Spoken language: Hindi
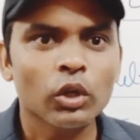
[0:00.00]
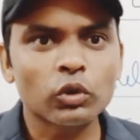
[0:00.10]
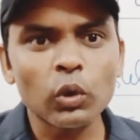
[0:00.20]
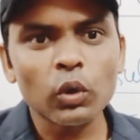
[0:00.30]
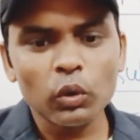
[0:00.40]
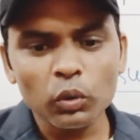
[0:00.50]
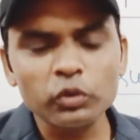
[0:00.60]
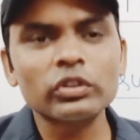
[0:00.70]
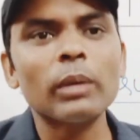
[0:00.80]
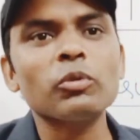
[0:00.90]
तो
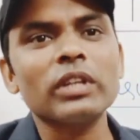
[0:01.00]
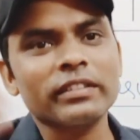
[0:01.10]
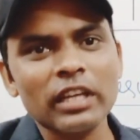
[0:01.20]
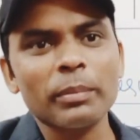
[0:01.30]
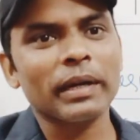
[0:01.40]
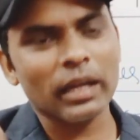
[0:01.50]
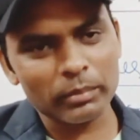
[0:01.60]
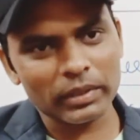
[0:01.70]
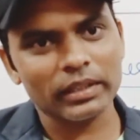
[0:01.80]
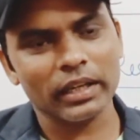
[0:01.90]
उसका मुझे अच्छा परिणाम
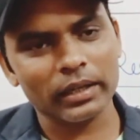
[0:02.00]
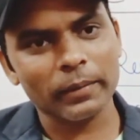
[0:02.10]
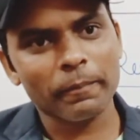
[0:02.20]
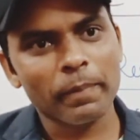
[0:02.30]
मिलता है